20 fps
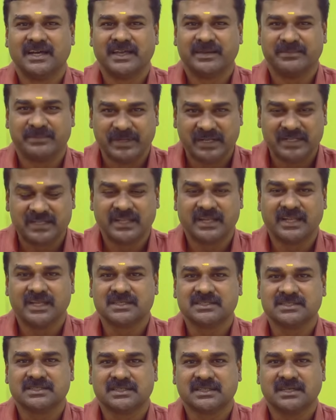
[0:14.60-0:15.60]
என் பேர்
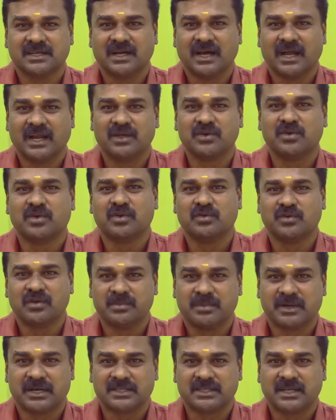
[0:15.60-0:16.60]
தினேஷ் அழகூர்
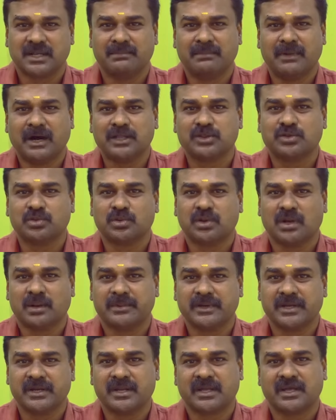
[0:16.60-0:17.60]
கோவில் பக்கத்தில் மாத்தூர்
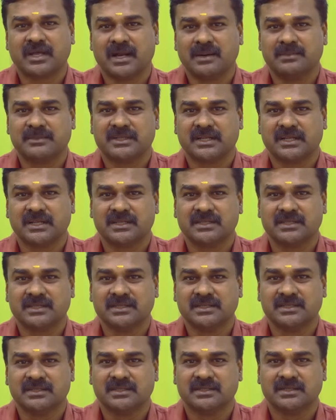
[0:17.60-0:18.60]
அப்படின்ற
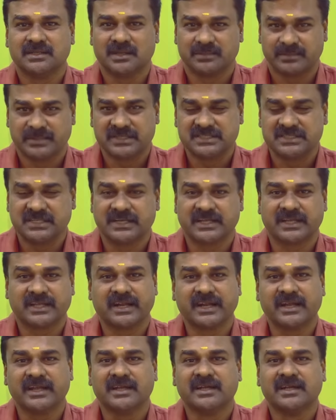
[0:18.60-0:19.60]
கிராமத்திலேருந்து நான் பேசிகிட்ருக்கிறேன்